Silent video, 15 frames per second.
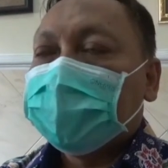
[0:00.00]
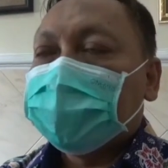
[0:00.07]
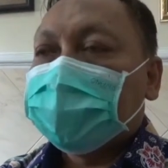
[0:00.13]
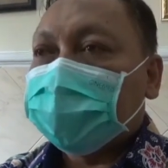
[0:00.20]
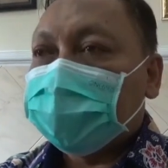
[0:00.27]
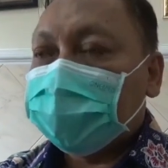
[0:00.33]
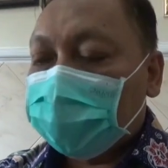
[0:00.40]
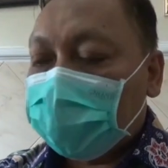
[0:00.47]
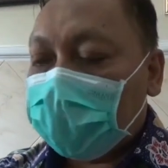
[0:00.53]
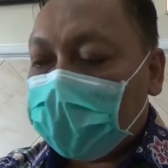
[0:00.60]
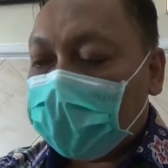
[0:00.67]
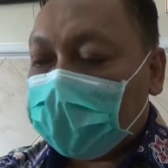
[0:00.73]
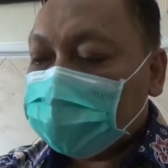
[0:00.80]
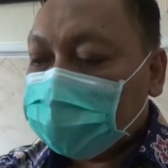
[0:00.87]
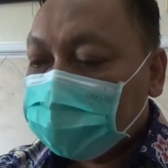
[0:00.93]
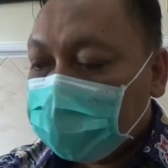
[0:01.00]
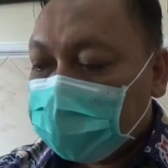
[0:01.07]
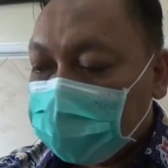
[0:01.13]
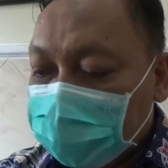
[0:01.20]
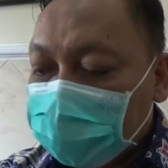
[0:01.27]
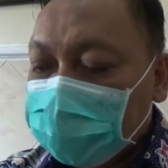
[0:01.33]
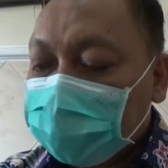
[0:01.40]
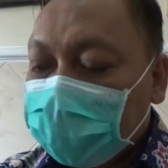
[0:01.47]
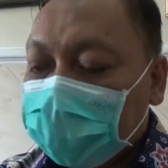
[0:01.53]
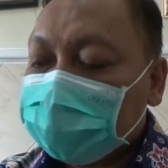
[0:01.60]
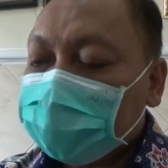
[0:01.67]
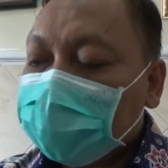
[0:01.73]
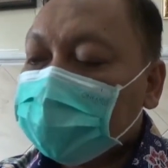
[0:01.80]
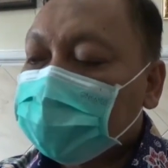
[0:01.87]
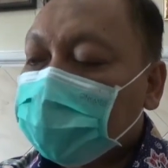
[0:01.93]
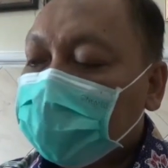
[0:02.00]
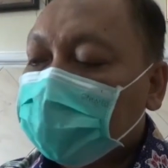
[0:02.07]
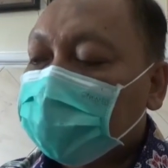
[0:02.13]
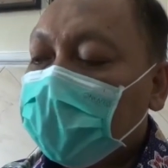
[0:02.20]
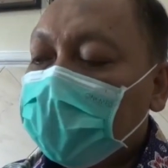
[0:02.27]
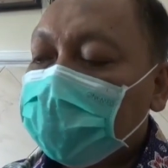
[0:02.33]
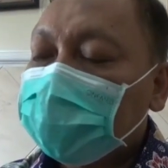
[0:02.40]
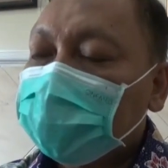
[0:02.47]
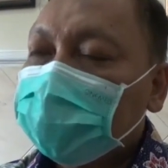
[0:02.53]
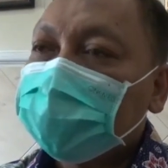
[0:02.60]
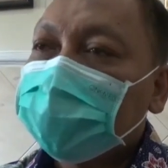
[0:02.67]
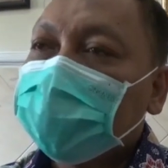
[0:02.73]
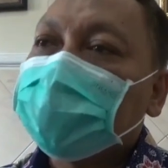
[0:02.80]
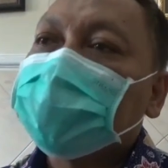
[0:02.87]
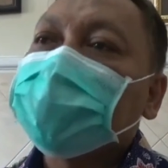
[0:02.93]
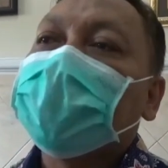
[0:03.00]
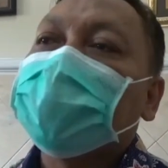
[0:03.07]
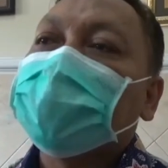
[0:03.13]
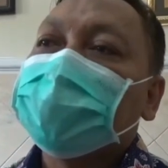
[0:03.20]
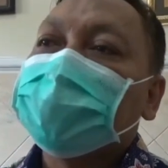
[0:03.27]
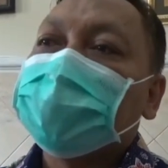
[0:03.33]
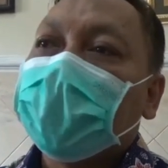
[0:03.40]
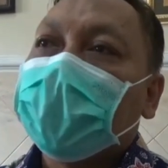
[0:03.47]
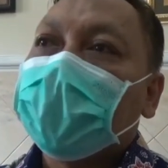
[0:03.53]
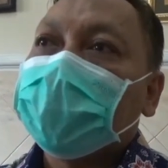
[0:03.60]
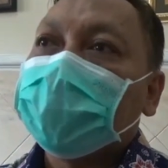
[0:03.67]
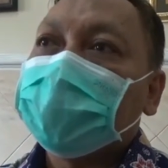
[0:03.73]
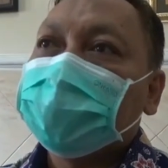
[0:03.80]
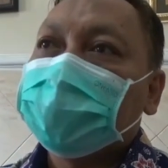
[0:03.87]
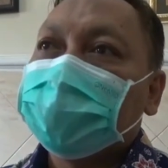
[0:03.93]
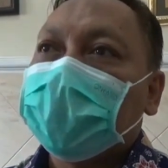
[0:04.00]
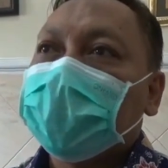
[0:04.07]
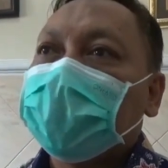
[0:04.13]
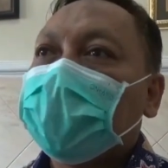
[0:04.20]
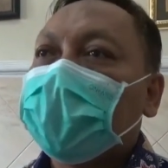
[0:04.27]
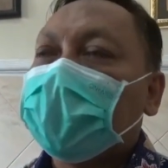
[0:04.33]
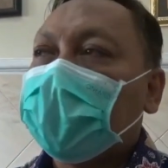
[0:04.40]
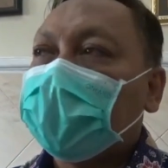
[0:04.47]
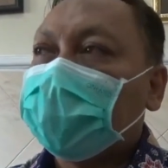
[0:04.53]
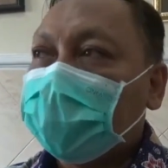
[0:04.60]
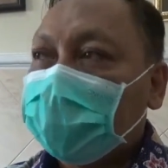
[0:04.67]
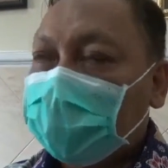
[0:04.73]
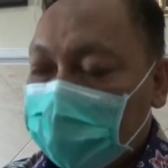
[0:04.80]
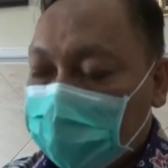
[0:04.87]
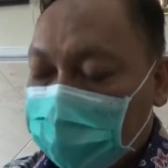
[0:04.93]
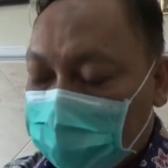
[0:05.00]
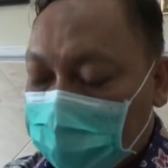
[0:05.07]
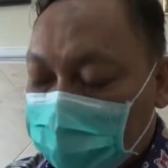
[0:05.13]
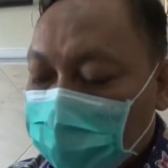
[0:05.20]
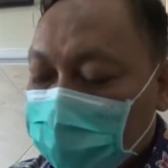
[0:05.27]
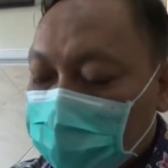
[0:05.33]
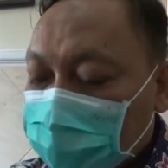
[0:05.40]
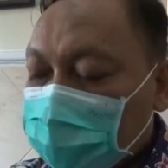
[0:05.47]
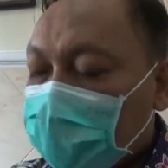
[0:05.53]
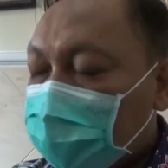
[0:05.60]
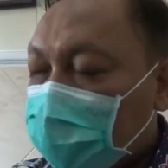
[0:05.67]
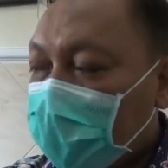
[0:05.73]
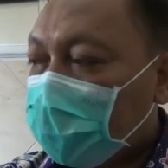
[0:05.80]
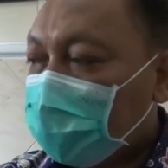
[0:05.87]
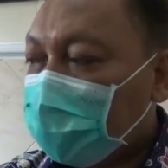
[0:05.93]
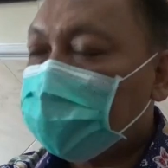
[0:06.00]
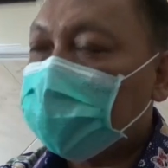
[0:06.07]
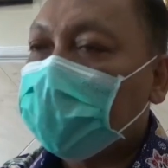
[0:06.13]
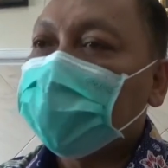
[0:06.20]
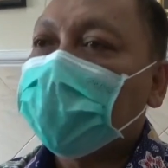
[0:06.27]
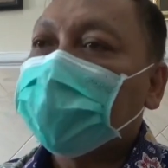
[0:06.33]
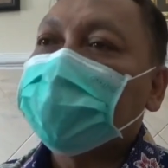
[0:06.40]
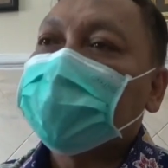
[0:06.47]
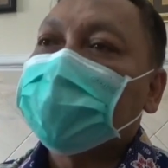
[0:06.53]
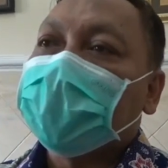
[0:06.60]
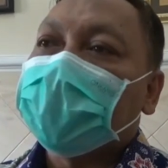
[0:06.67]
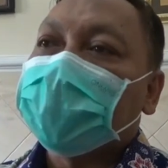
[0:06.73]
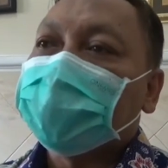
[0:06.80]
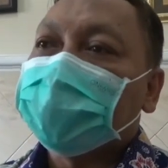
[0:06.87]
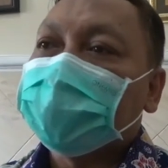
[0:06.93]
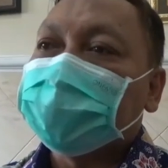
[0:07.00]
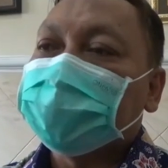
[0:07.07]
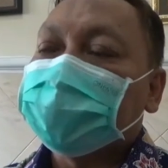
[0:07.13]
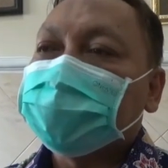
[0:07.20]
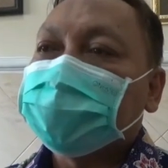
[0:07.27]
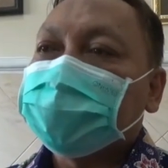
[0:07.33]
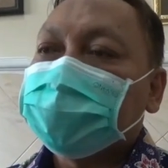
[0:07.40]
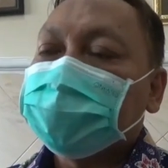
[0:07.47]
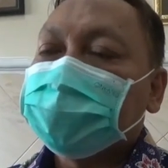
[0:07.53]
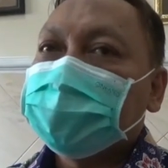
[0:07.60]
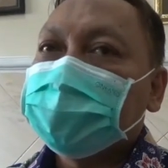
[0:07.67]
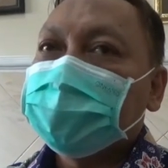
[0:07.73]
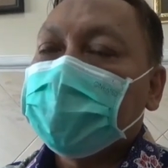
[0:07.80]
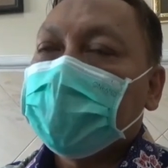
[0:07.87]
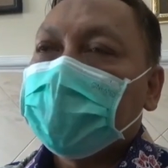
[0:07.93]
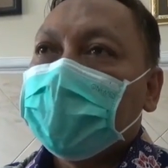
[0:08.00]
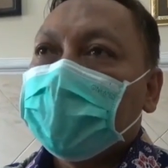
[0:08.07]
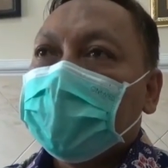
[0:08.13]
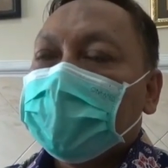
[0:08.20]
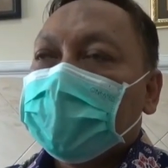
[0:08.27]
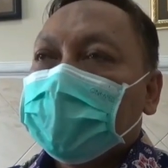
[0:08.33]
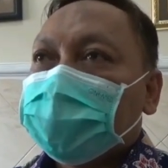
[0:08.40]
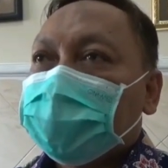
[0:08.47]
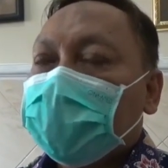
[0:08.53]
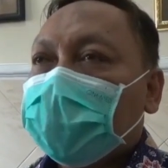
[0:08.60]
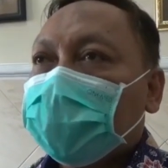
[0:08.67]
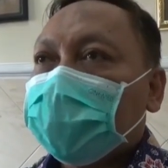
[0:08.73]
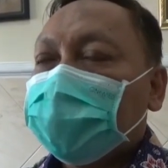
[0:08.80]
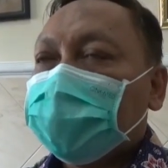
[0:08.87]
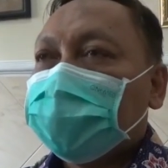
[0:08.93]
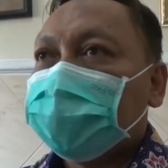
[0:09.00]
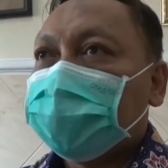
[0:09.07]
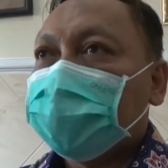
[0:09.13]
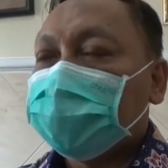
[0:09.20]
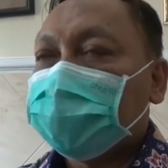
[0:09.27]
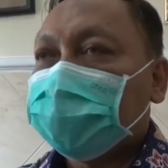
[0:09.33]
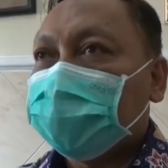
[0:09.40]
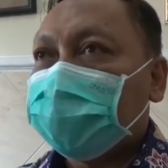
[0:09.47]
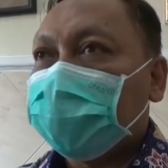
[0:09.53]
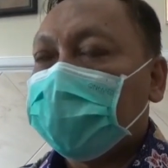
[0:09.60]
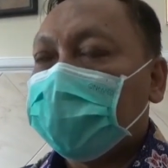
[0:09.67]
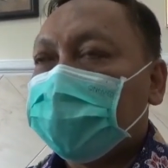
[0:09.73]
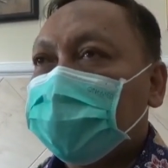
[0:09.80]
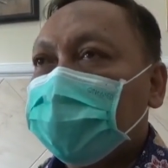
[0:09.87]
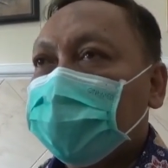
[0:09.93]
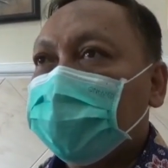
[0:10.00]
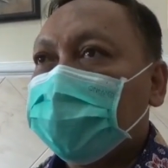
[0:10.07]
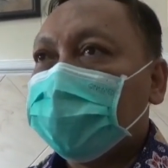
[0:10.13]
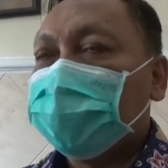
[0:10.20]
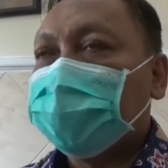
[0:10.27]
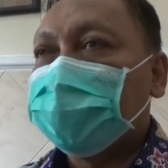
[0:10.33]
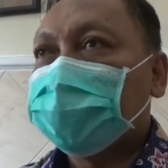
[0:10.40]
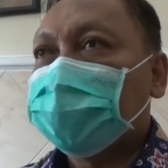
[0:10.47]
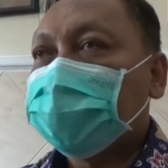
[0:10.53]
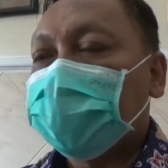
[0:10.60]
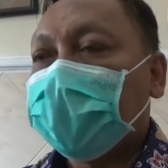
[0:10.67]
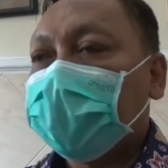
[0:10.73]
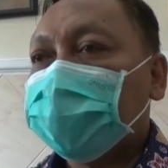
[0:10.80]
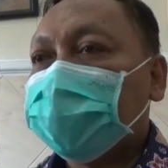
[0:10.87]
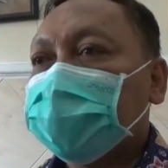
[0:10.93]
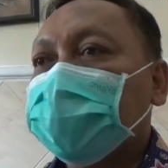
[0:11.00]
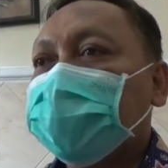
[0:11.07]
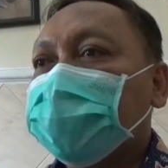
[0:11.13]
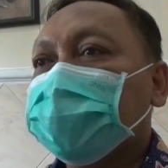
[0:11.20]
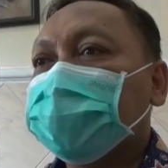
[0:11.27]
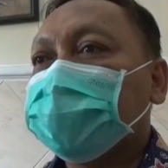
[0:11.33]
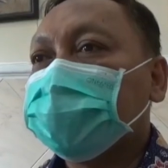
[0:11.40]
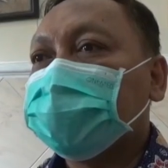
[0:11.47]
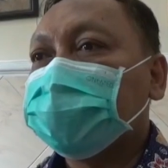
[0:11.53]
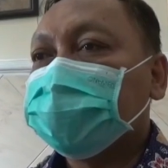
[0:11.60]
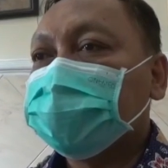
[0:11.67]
semua SD yang terjadwal itu selesai semua. Cuma kita nanti hitung capaiannya berapa persen. Saat ini sudah berapa persen, Pak? Saat ini sudah sekitar 60 sekian persen. Hmm.